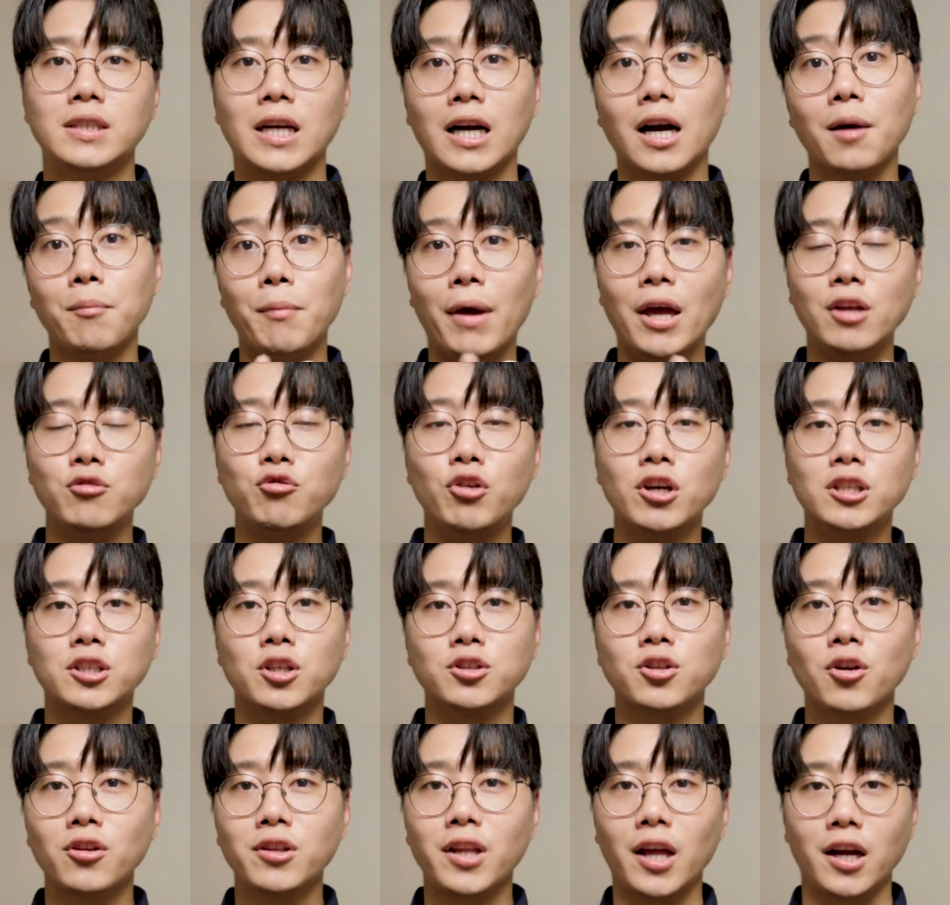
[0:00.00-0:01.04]
제가 메뉴에서
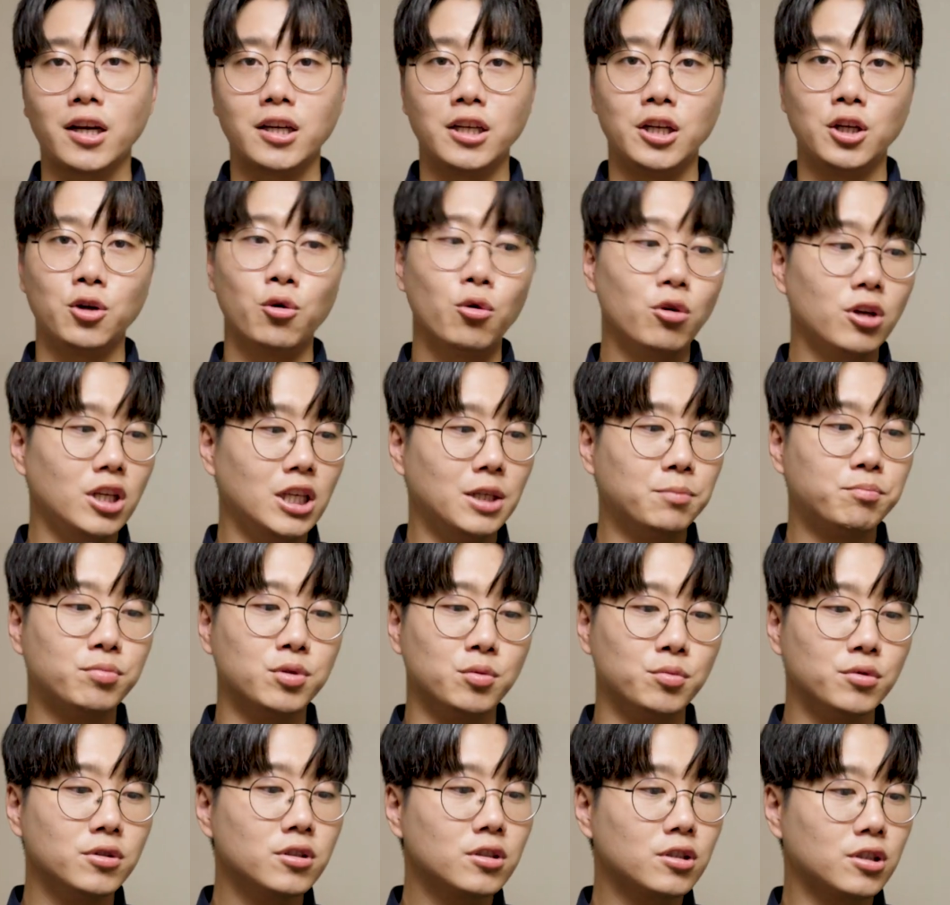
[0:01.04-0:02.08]
선택, 그리고
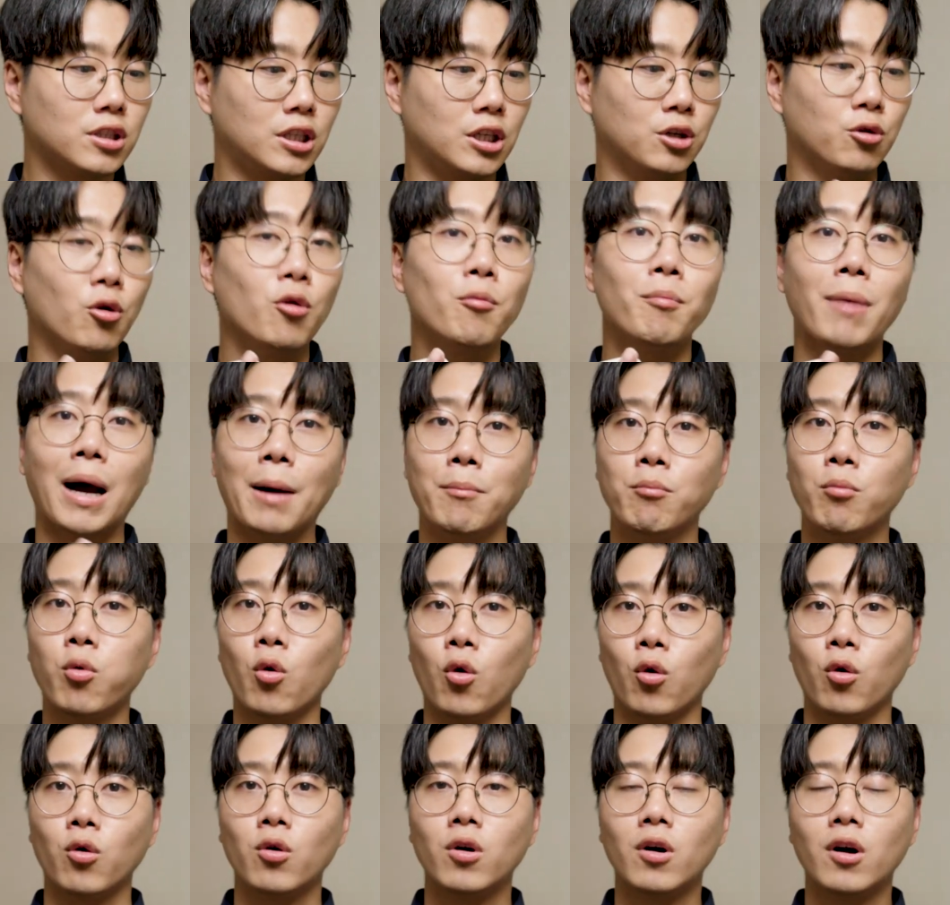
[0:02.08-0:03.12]
이품은, 그리고
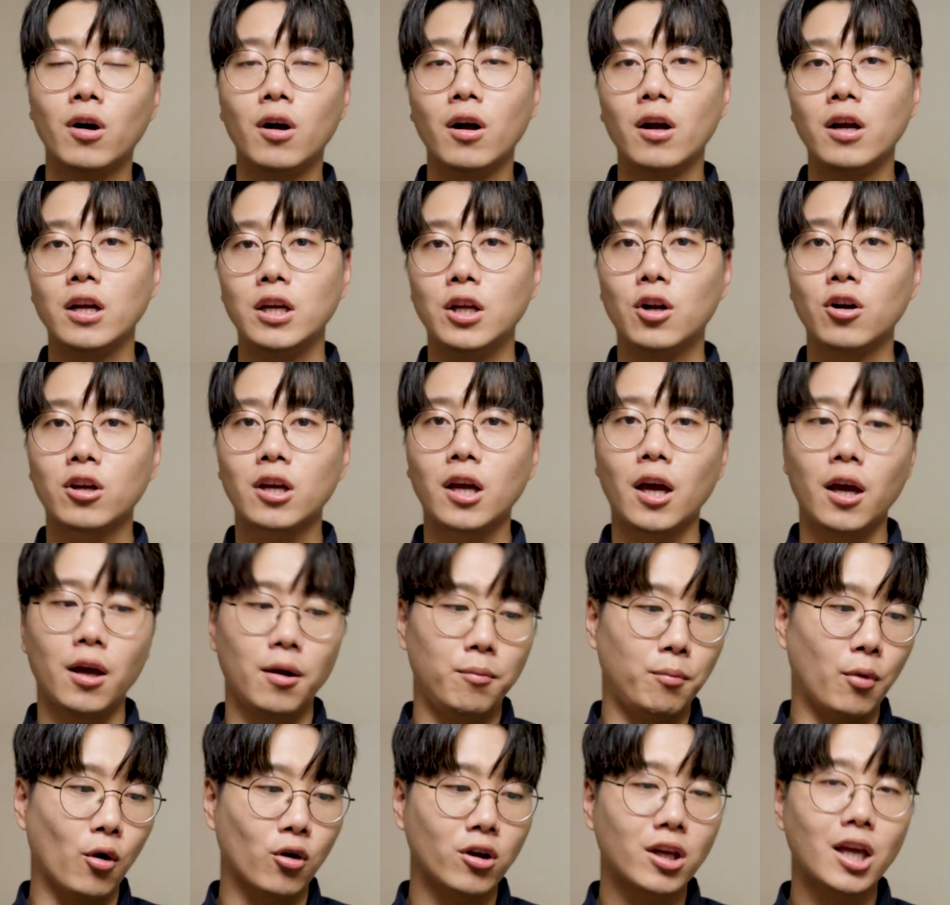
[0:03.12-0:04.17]
반복
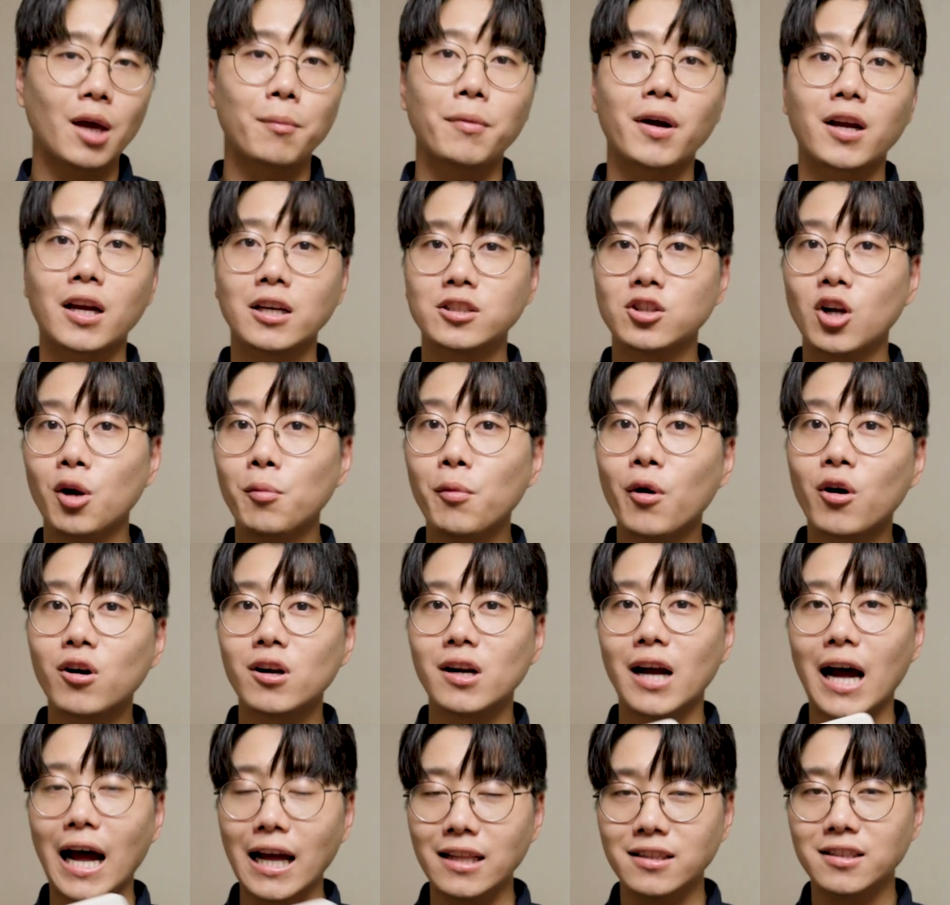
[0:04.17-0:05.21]
이렇게 몇 개밖에
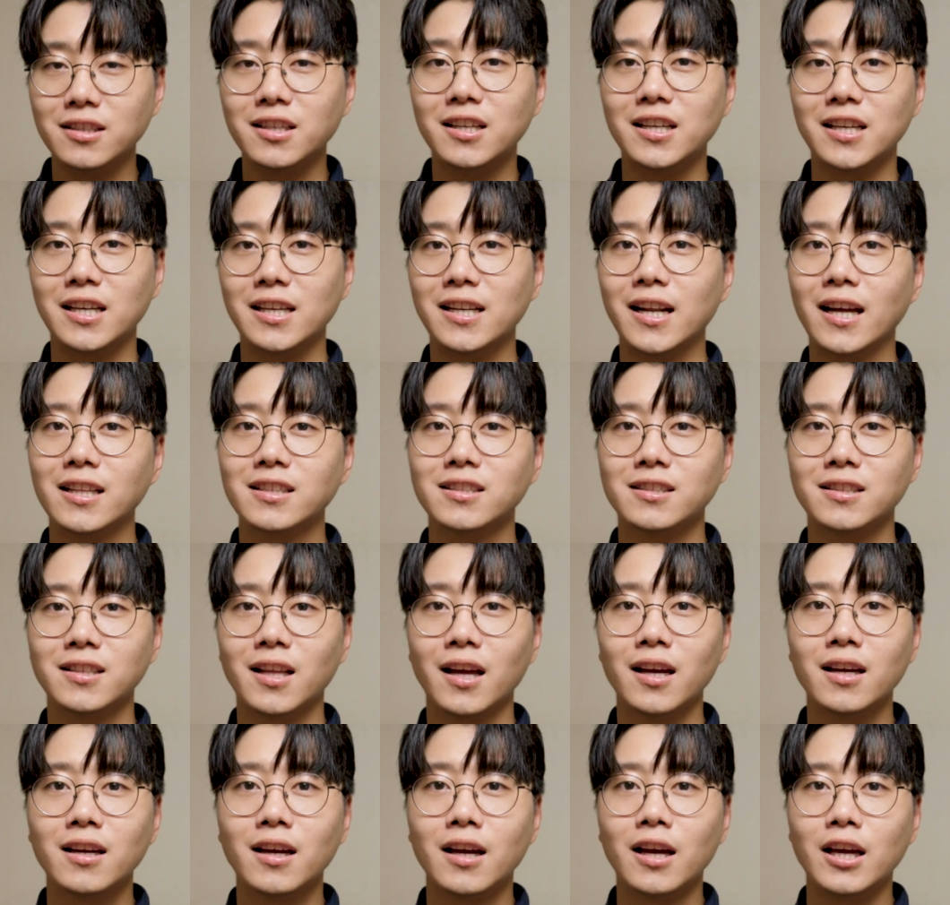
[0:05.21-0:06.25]
설명을 안 드리긴
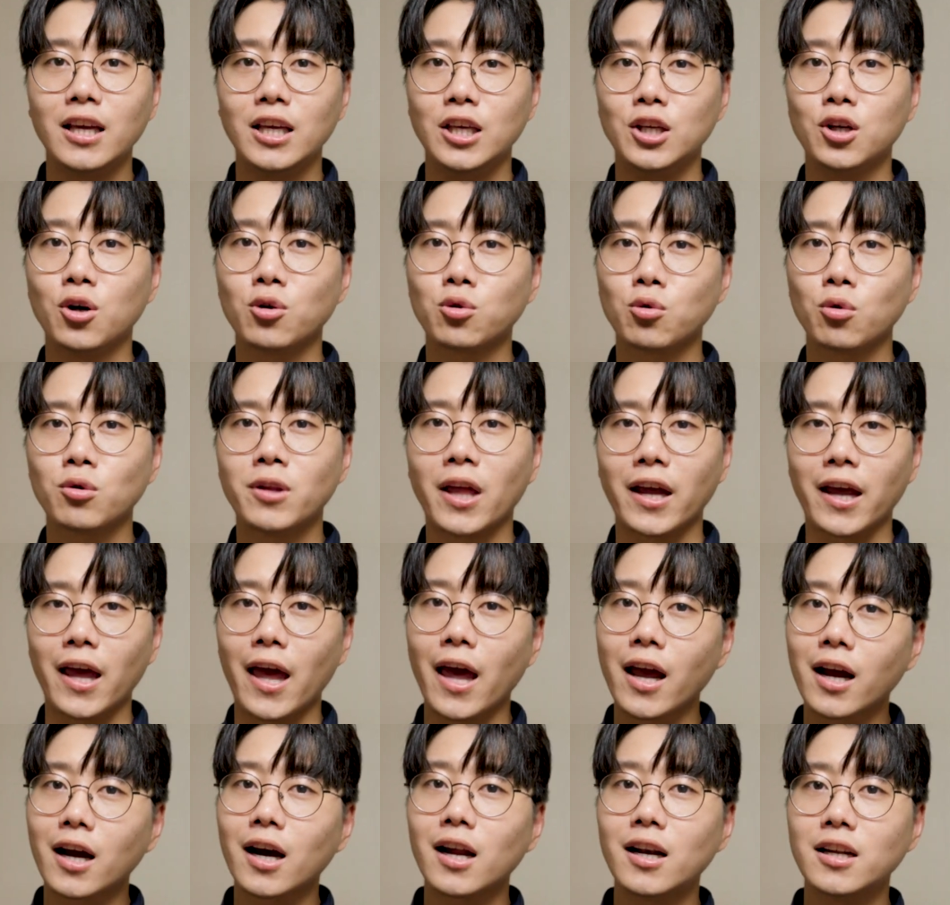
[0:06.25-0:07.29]
했는데 이것도 되게
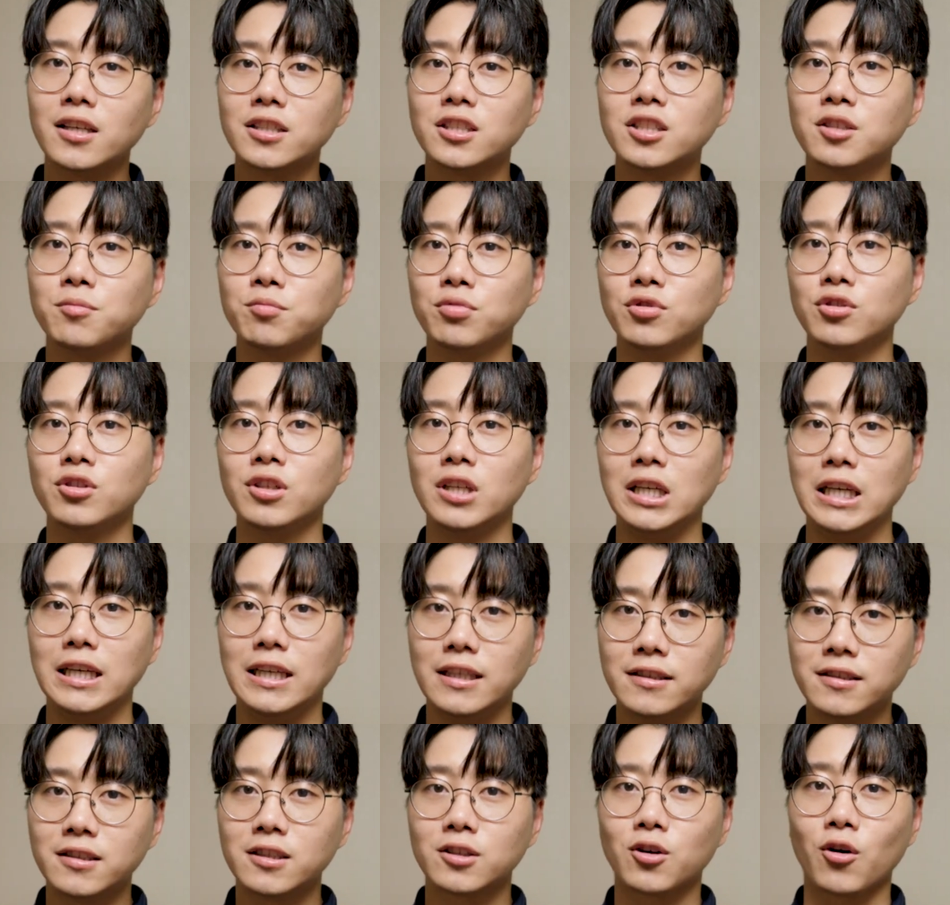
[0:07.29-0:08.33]
헷갈리시는 분들이
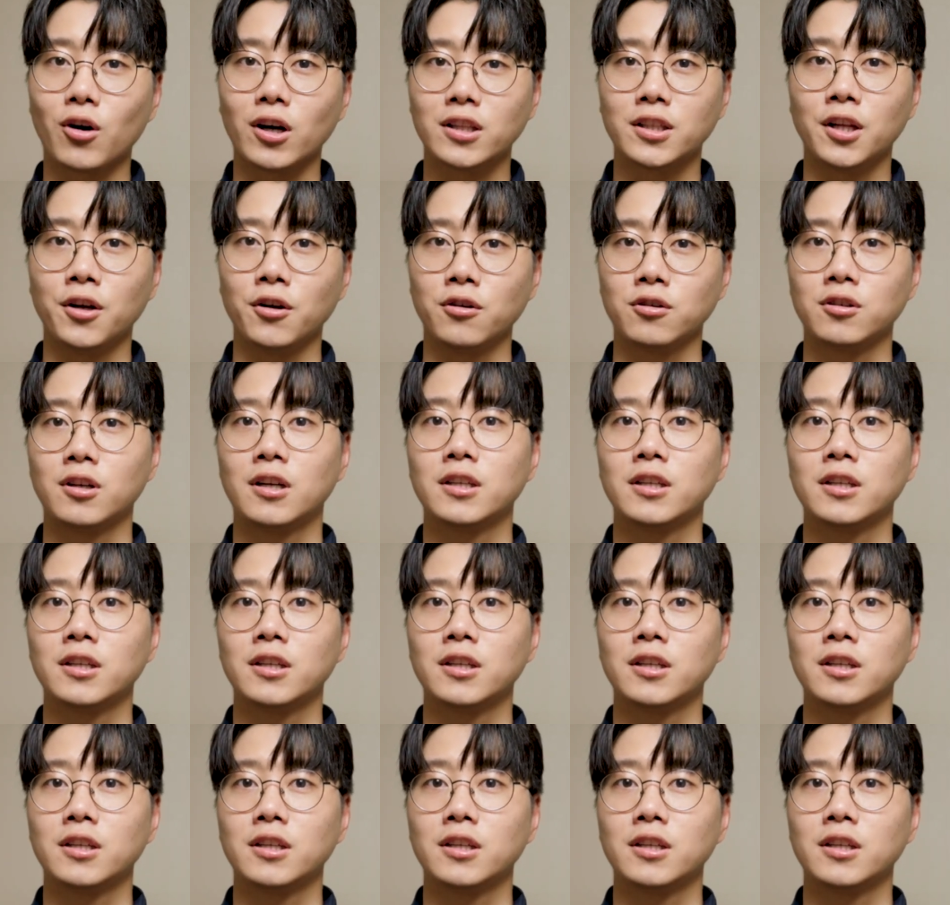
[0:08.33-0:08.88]
있을 것 같아요.